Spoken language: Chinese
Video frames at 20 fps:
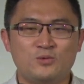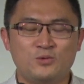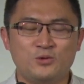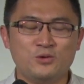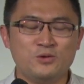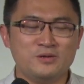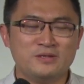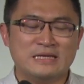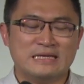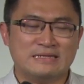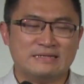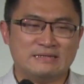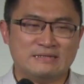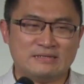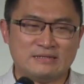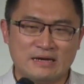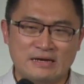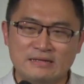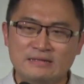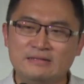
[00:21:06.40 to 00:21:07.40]
如果你
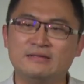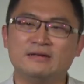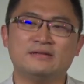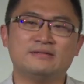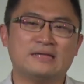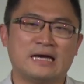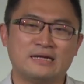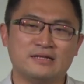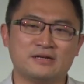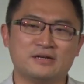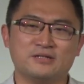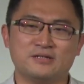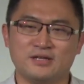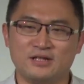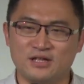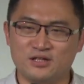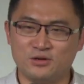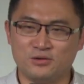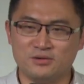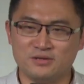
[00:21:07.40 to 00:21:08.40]
真的在那个神
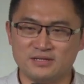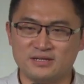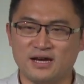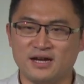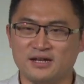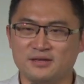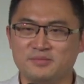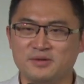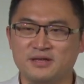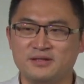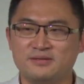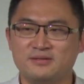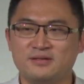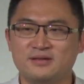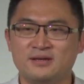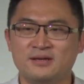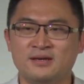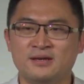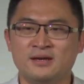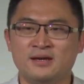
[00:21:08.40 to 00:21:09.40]
的同在里面，
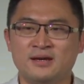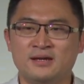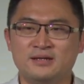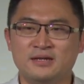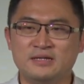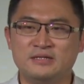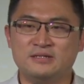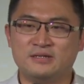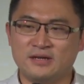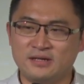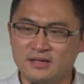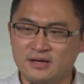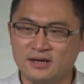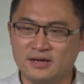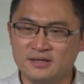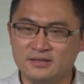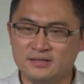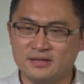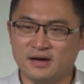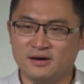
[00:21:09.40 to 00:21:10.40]
你真的
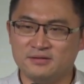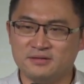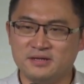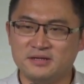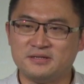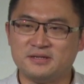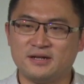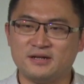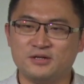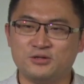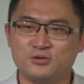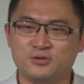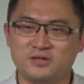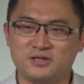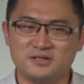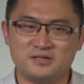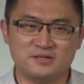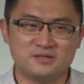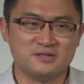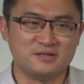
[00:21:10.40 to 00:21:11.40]
很想要替上帝做一
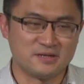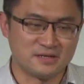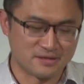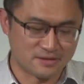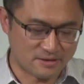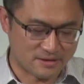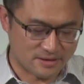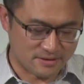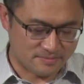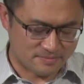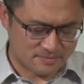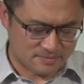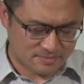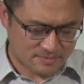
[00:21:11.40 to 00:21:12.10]
件事情的话，